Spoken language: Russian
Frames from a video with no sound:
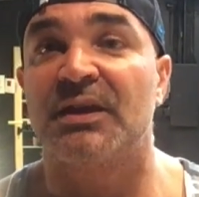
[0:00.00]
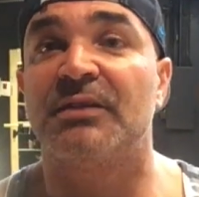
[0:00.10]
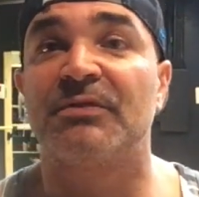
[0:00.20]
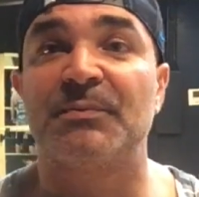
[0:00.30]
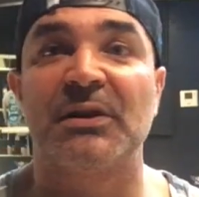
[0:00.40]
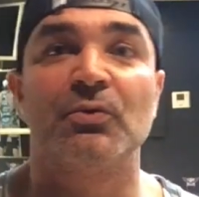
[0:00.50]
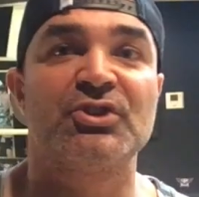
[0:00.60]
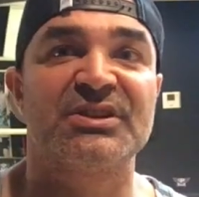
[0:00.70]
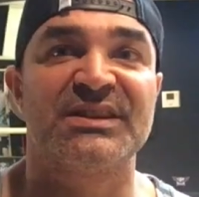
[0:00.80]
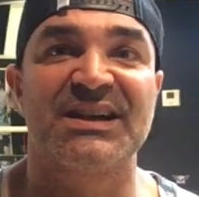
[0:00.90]
И вы
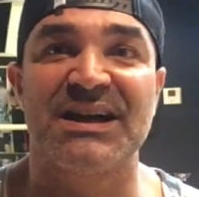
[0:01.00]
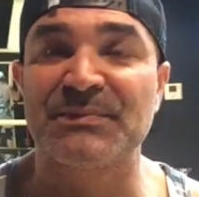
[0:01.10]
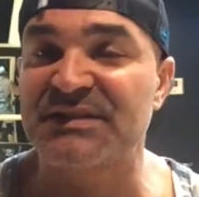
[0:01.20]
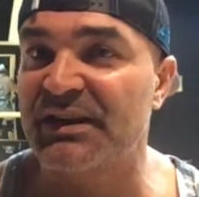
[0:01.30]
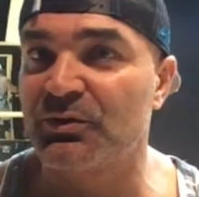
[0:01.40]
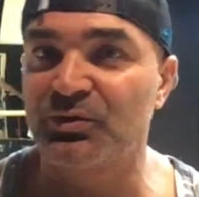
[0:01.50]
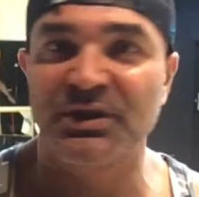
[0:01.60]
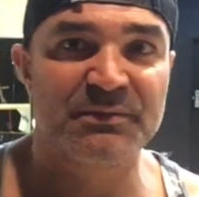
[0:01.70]
получите абсолютно